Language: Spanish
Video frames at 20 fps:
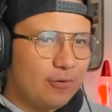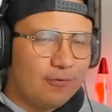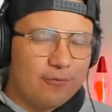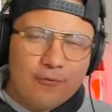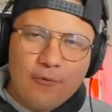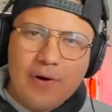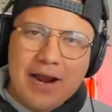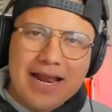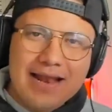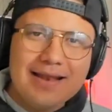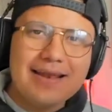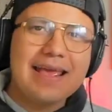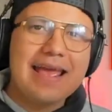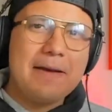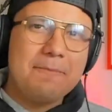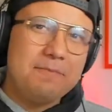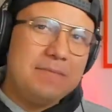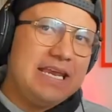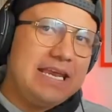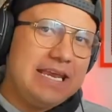fue el
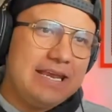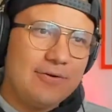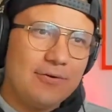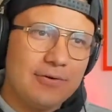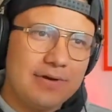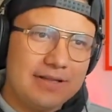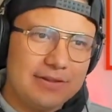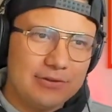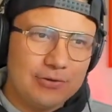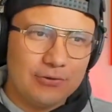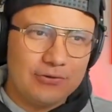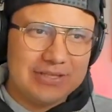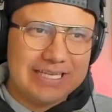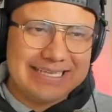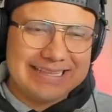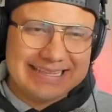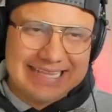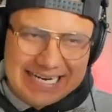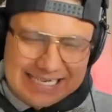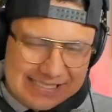camino en donde
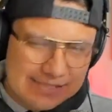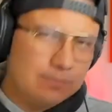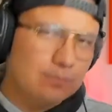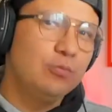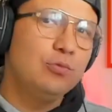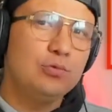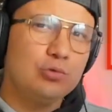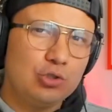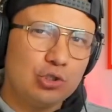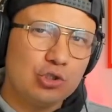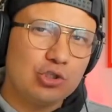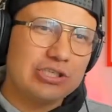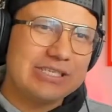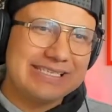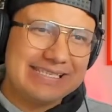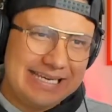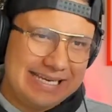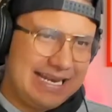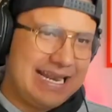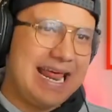tras muchos
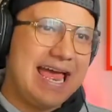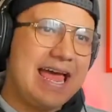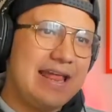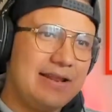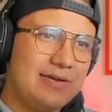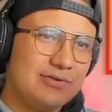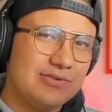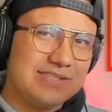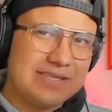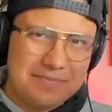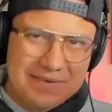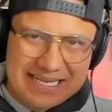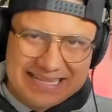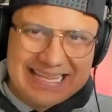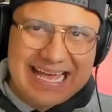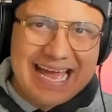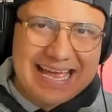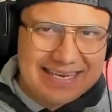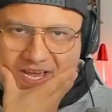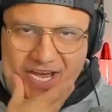escenarios de
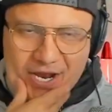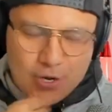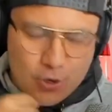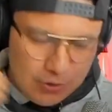batalla,